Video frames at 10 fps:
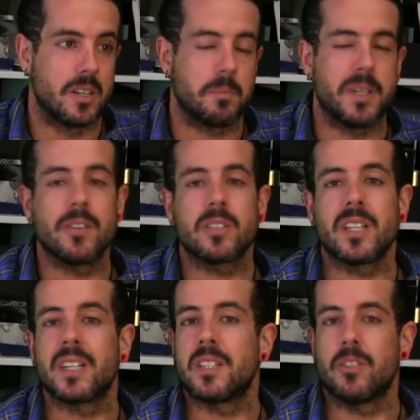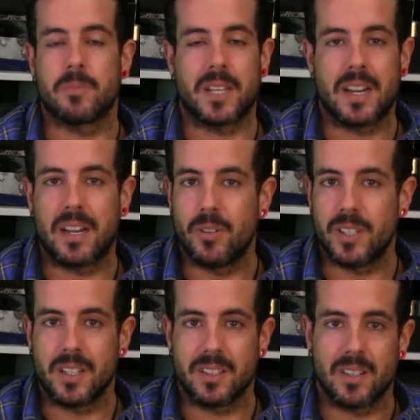pero sin que se nos vaya la
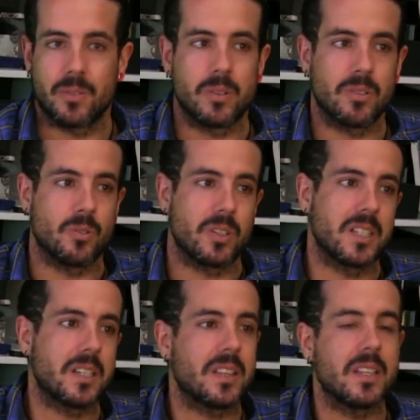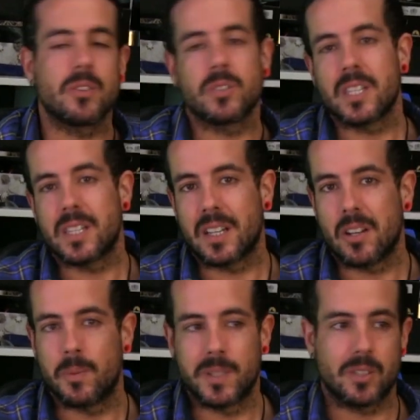olla, ¿de acuerdo? Correr 180
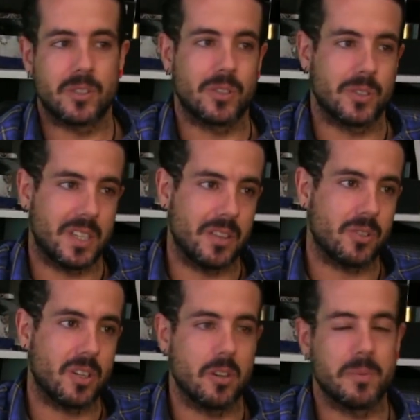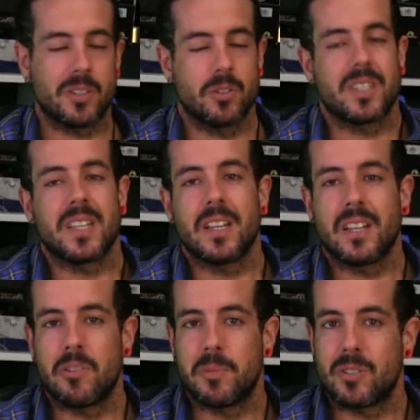kilómetros, 200 kilómetros, 100
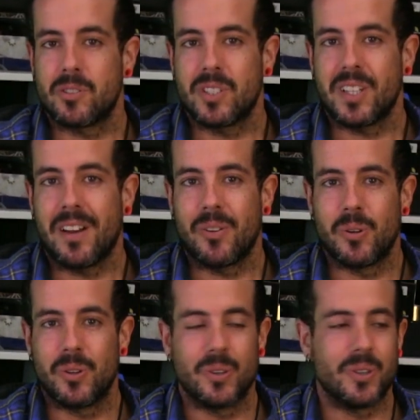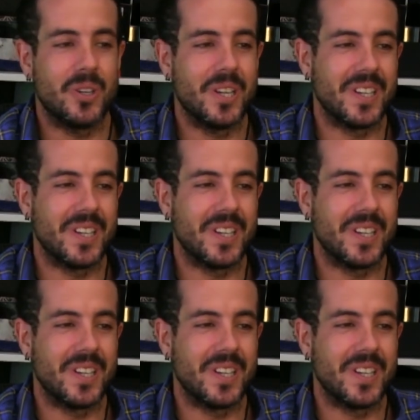kilómetros no es algo...